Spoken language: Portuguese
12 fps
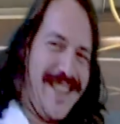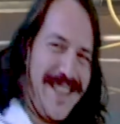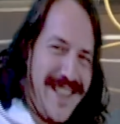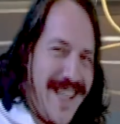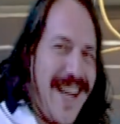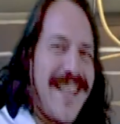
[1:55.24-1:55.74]

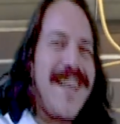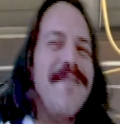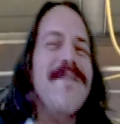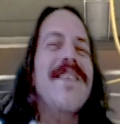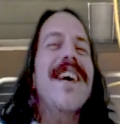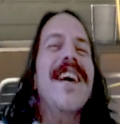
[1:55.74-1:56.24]
hidrata a
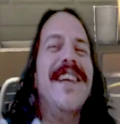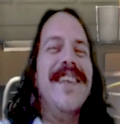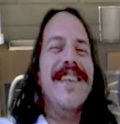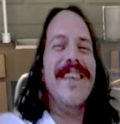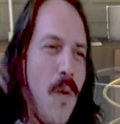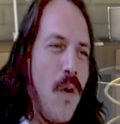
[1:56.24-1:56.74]

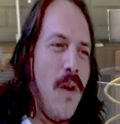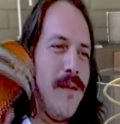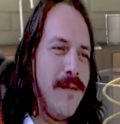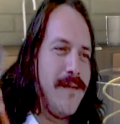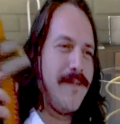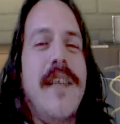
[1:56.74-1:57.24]
pele.
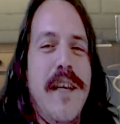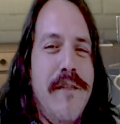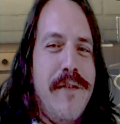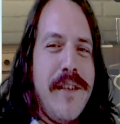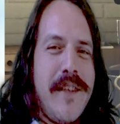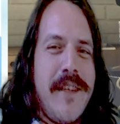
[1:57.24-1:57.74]
Uou!
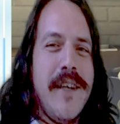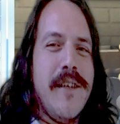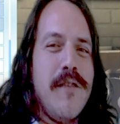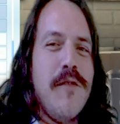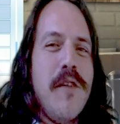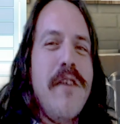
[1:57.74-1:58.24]

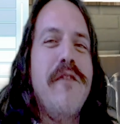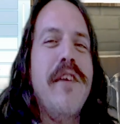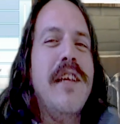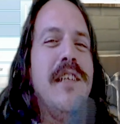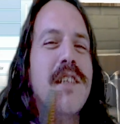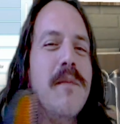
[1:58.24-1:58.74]
evitando o
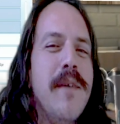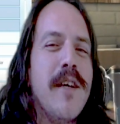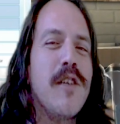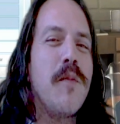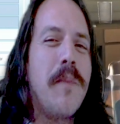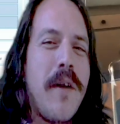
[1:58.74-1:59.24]

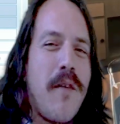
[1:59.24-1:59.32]
envelhecimento